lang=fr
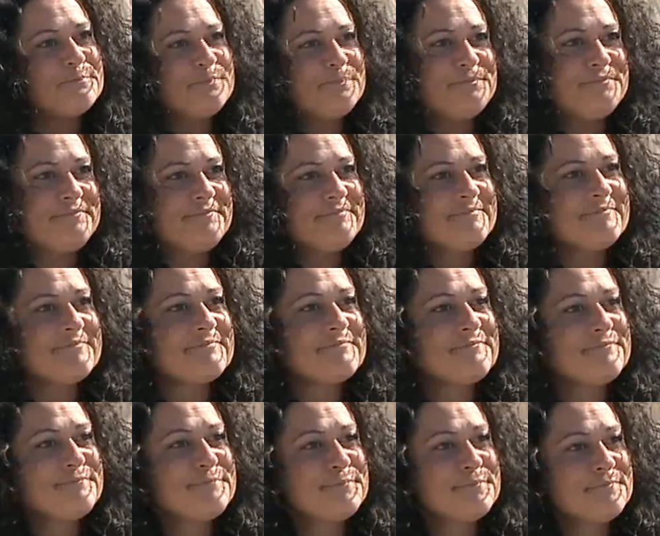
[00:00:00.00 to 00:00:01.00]
Karen,
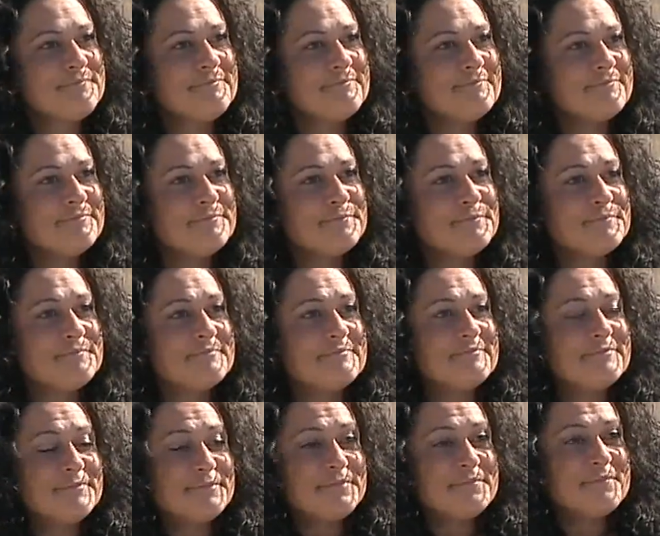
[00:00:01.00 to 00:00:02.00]
le temps file
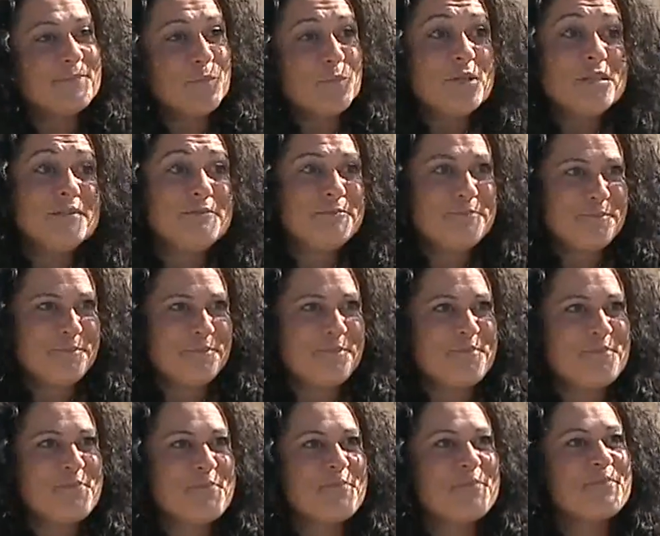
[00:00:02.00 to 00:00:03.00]
tellement vite. Oui. Je pense
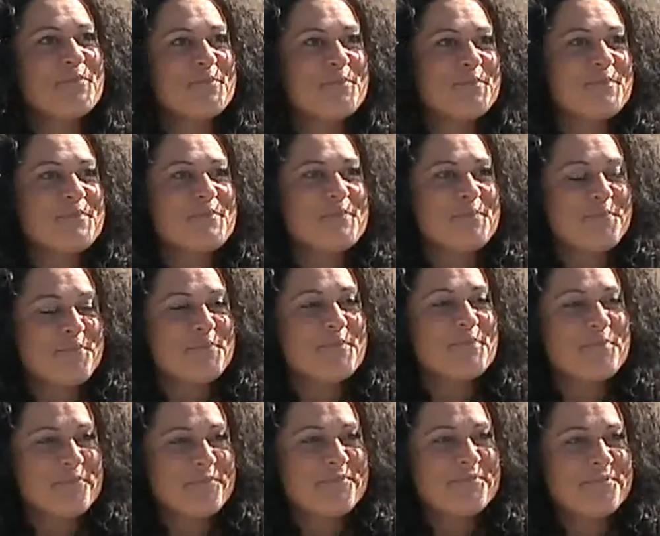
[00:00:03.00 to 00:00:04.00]
qu'on parle d'équilibre, puis
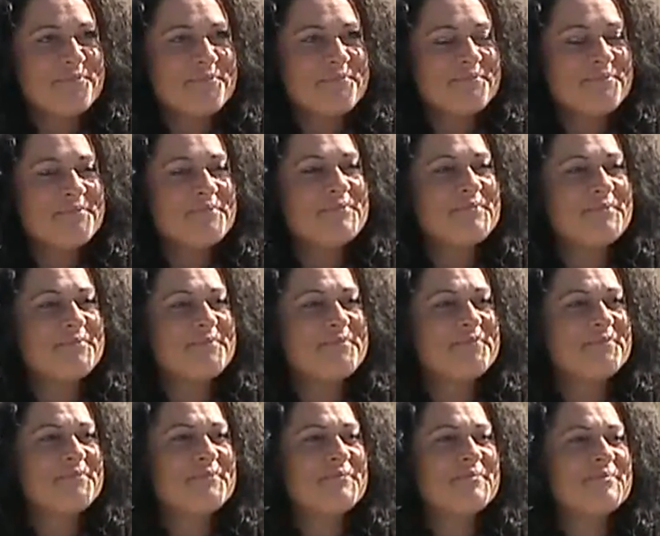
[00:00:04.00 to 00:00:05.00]
dans une autre émission,
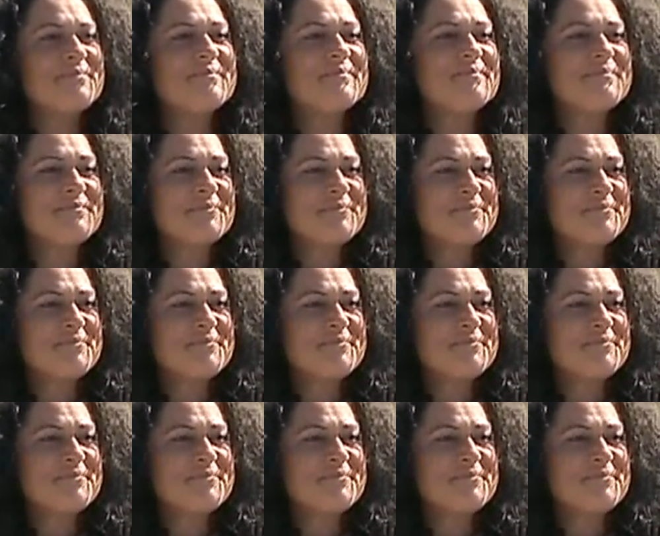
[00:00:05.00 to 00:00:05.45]
on aura sûrement